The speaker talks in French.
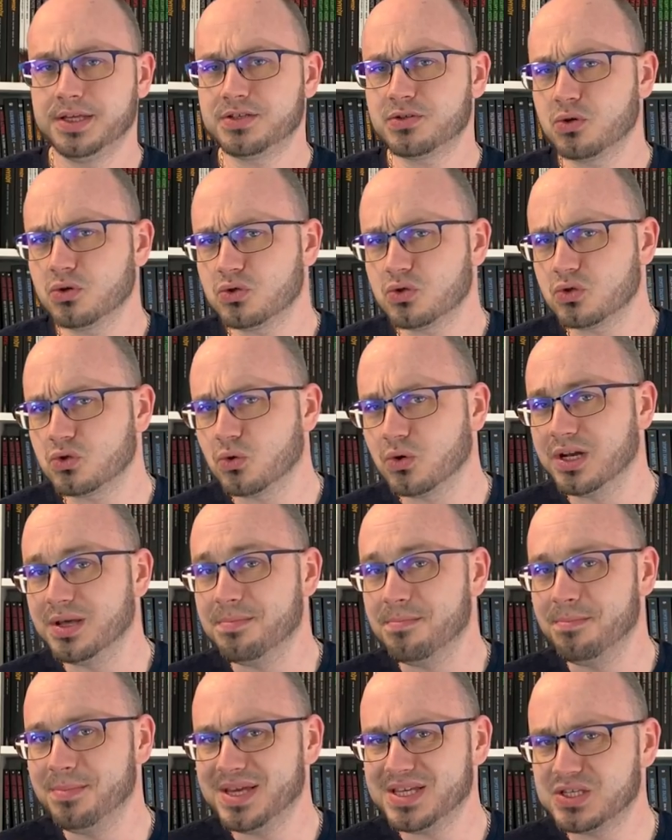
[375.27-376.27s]
Est-ce que ce sont les
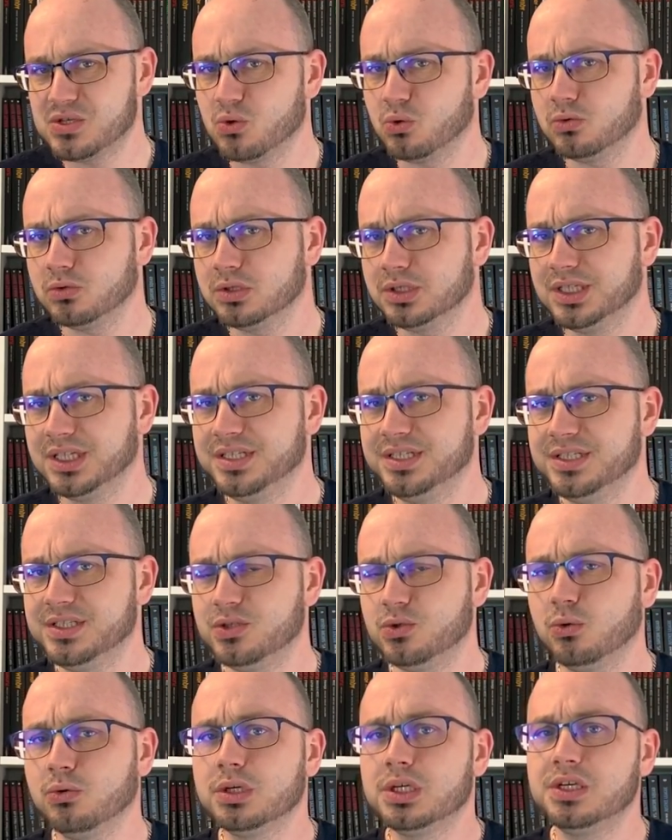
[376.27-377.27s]
maisons
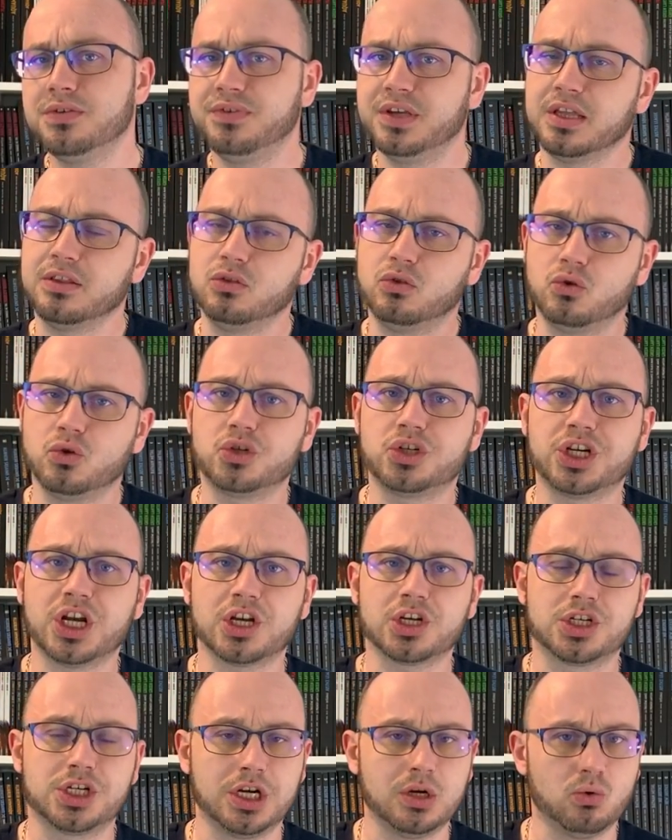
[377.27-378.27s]
d'édition qui viennent te
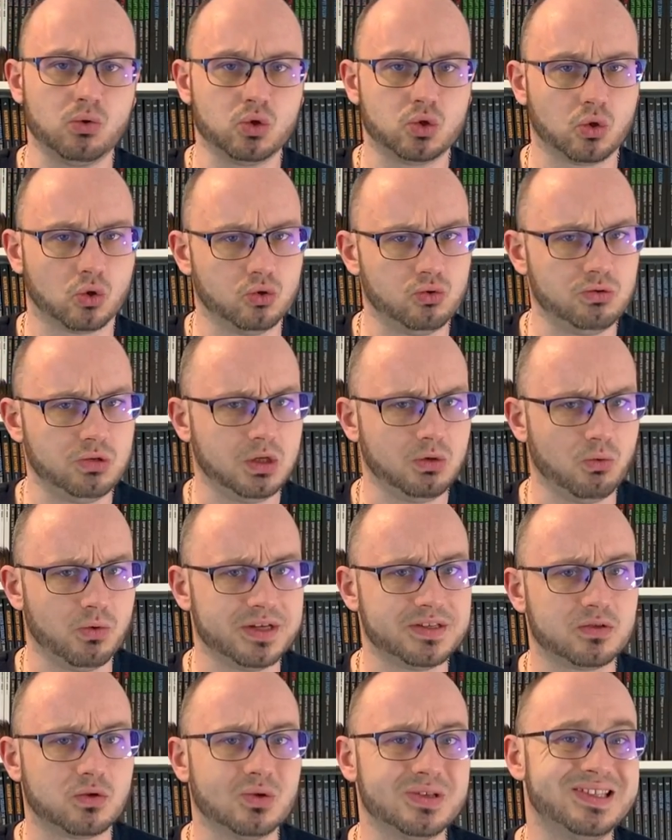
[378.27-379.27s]
chercher aujourd'hui ou
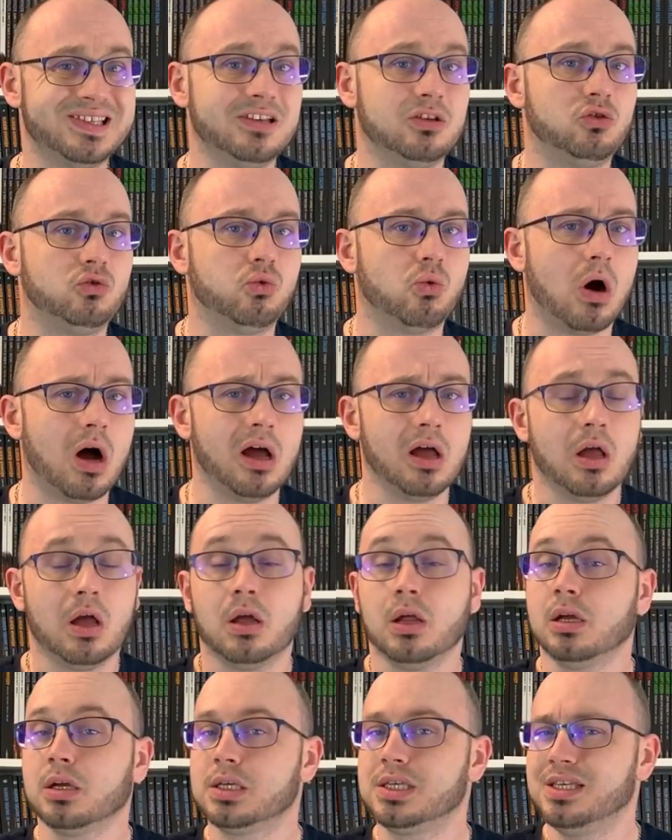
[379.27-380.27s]
est-ce que c'est toi
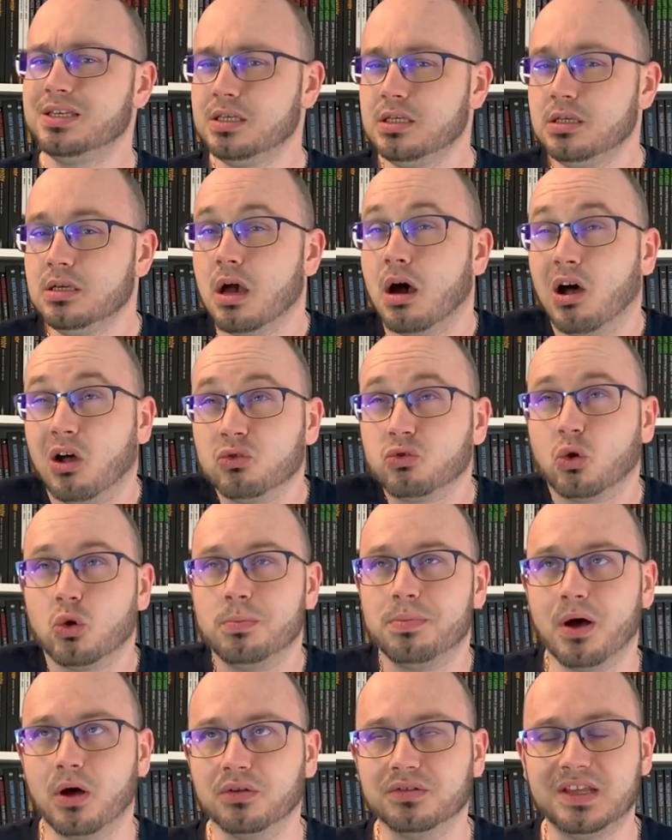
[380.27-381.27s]
qui, entre
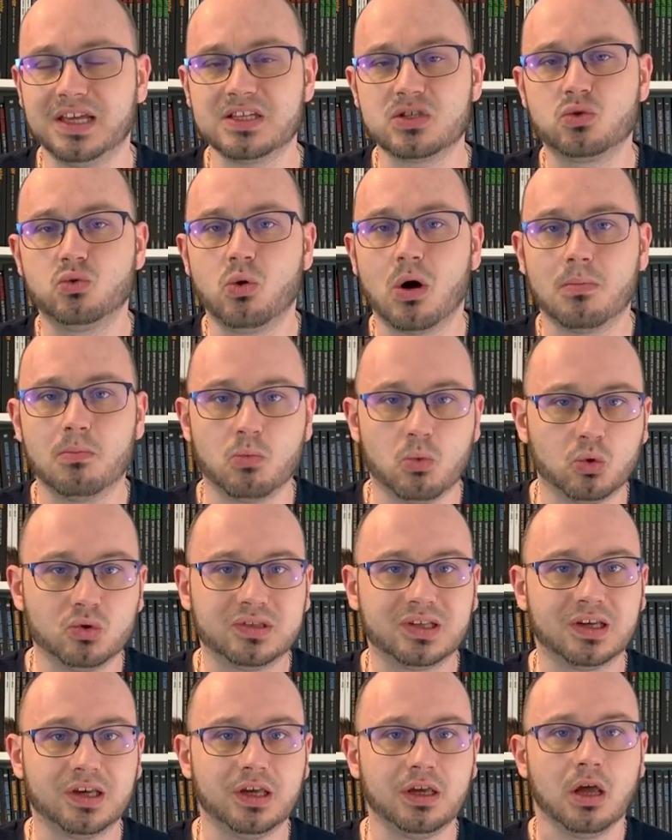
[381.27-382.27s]
parenthèses, dois
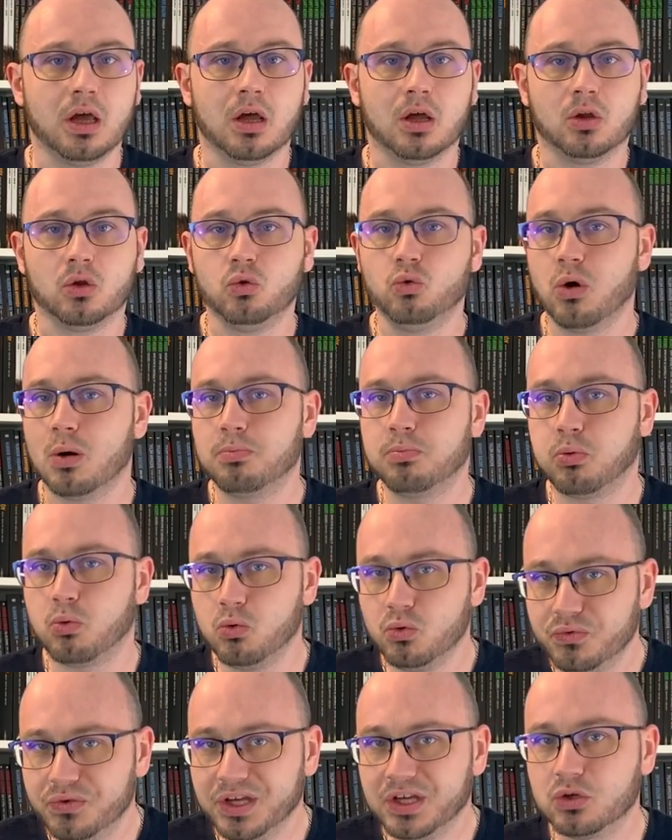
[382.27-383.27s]
montrer, doit
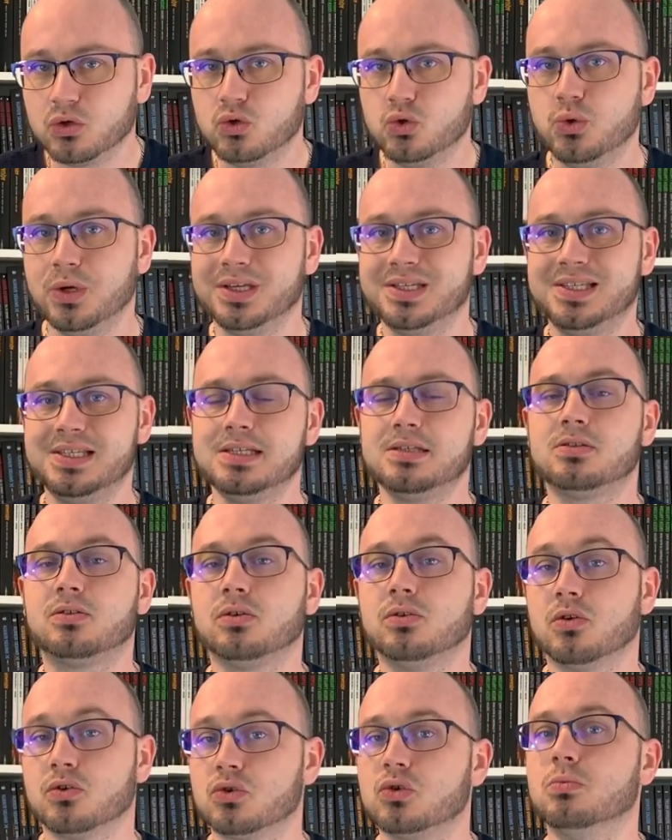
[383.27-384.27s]
prouver que tu
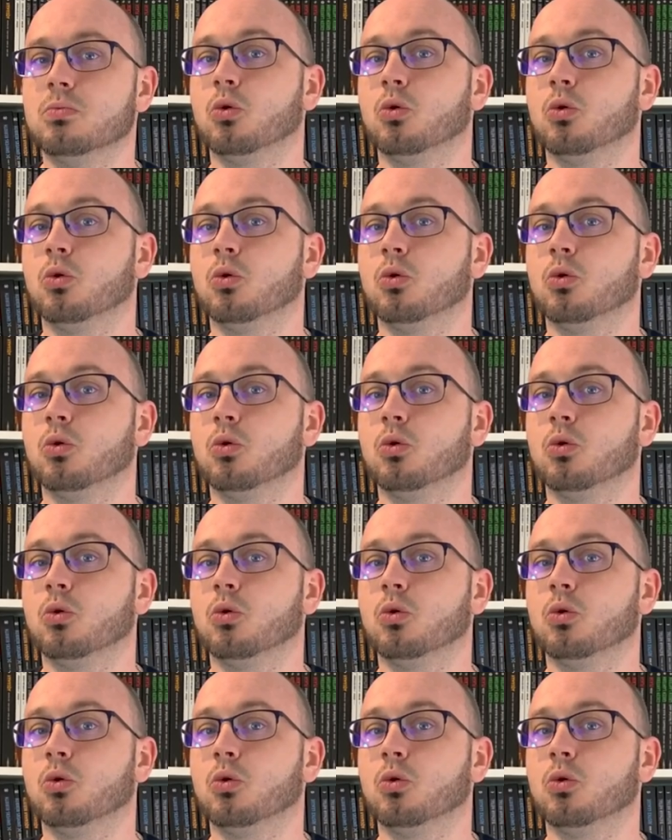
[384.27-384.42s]
existes dans ce